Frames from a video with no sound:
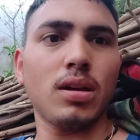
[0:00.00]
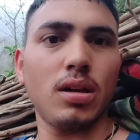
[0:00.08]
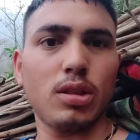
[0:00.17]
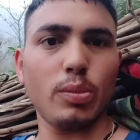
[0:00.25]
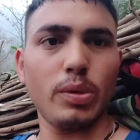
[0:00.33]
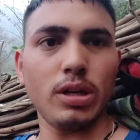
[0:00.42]

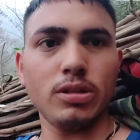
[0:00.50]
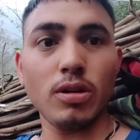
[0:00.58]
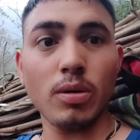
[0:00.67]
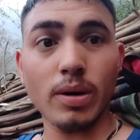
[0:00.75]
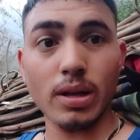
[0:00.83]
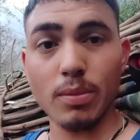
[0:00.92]
खेत में
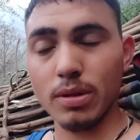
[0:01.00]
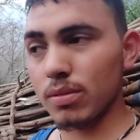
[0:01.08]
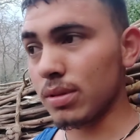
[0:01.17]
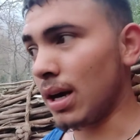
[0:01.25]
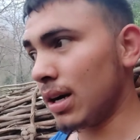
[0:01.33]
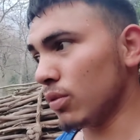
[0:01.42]
जो हमारे
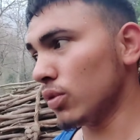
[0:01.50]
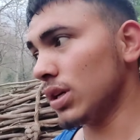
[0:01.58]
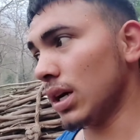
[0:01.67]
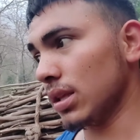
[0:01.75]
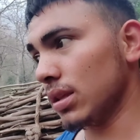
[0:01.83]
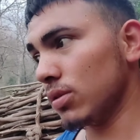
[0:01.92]
मतलब धान हो
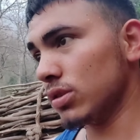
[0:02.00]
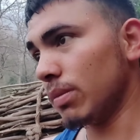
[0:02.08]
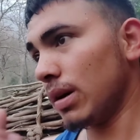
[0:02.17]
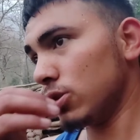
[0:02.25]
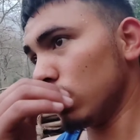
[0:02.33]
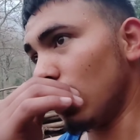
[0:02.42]
जाते थे
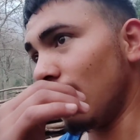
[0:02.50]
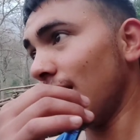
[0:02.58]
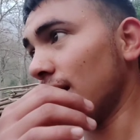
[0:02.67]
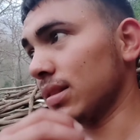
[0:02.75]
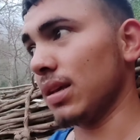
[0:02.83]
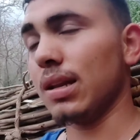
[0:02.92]
उसके बाद जो हल
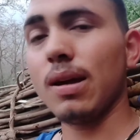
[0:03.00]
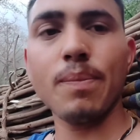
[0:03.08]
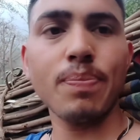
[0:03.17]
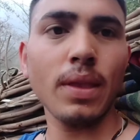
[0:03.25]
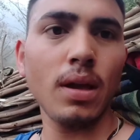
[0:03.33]
लगता है ना